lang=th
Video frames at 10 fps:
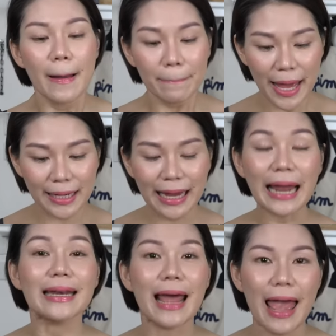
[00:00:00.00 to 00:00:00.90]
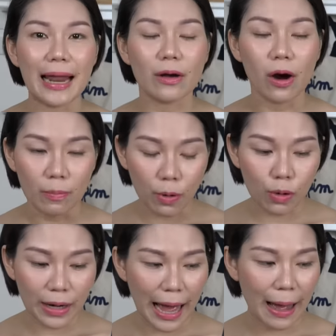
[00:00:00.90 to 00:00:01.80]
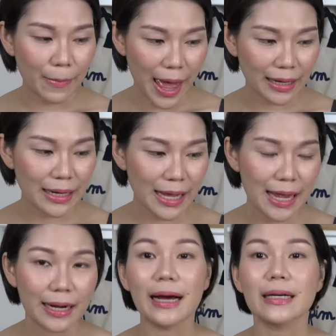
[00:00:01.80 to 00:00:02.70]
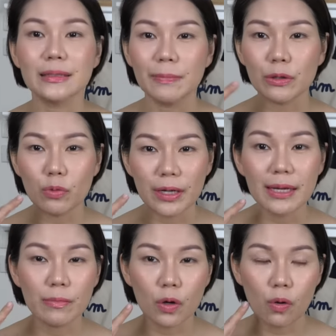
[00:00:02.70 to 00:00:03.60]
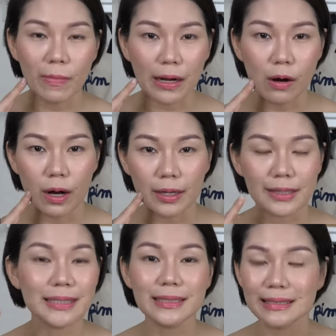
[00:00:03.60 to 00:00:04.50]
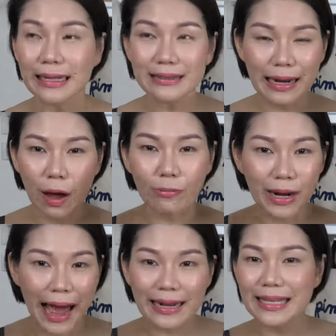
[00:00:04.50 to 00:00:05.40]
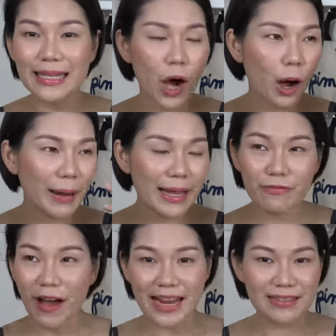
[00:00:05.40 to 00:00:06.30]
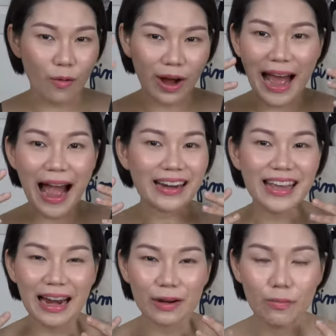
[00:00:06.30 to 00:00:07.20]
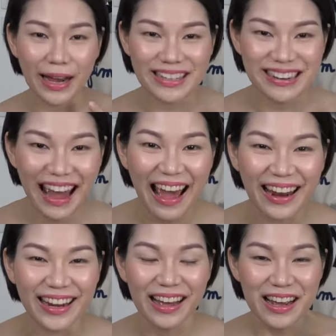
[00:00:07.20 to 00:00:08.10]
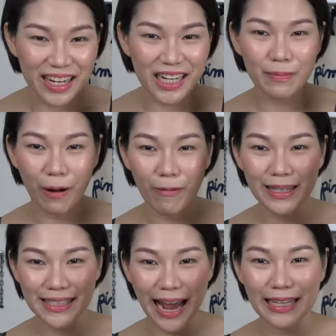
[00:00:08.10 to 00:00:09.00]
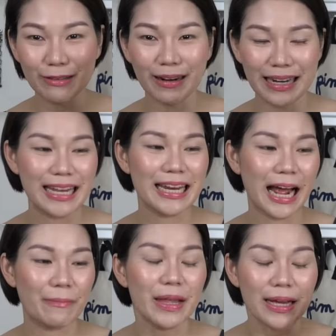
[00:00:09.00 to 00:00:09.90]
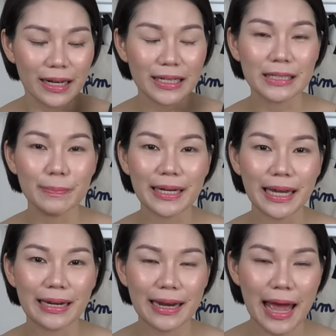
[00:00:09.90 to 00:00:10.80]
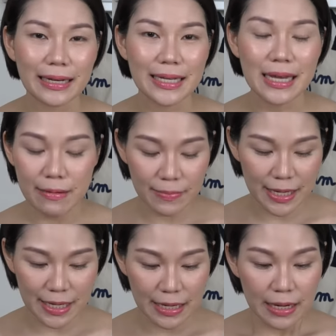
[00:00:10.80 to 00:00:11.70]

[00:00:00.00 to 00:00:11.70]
เป็นกันแดดของ POLA Black นั่นเองนะคะคือเป็นตัวที่พิมลงมาก่อนคือตั้งตลอดเวลาที่ยอมให้ไฟสองข้างมีอัดลงมาที่หน้าเนี่ยคือเพราะว่าใช้ตัวนี้นะคะก็คือเป็นกันแดดที่มี